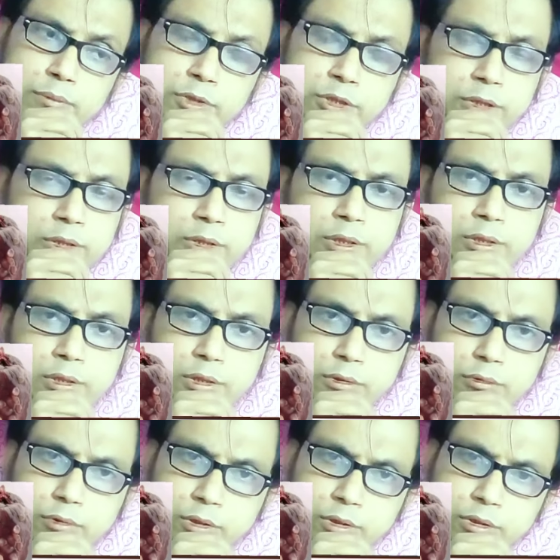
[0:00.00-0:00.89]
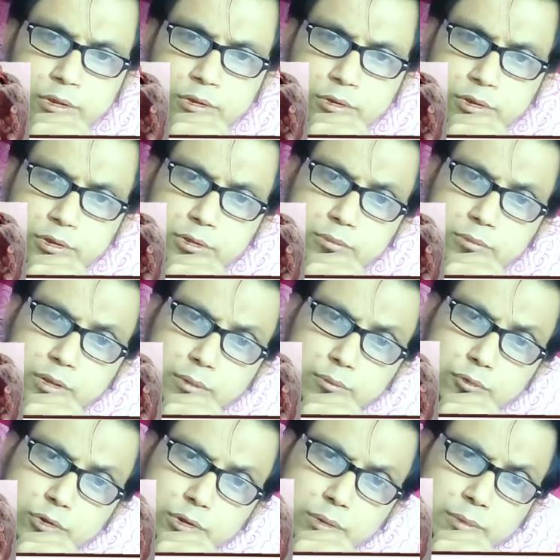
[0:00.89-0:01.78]
মিশে গিয়ে এটা কিন্তু একটা ইয়ার যেমন আমি
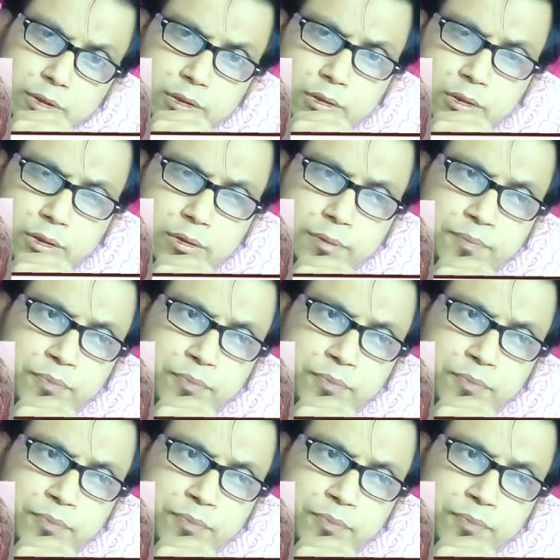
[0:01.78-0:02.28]
অতিমাত্রায়